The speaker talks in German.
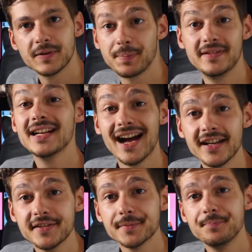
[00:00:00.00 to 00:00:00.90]
es passiert gar
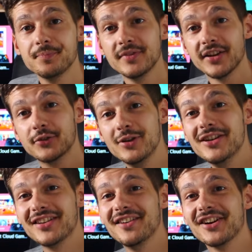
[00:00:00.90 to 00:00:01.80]
nichts. Der
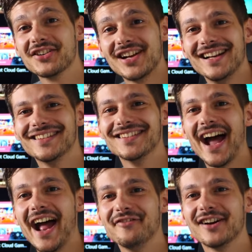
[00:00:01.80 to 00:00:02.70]
Screensaver schaltet
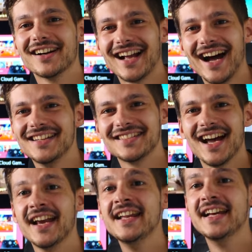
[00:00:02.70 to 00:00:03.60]
sich einfach gar nicht
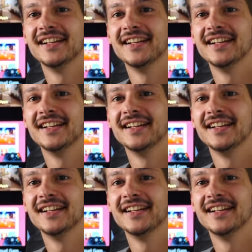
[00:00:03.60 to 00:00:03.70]
ein.